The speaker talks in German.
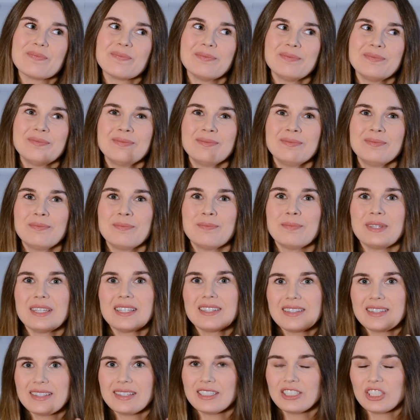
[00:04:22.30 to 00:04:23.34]
ein
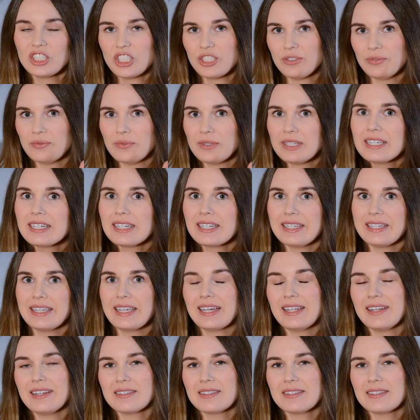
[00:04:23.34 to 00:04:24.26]
bisschen schwieriger.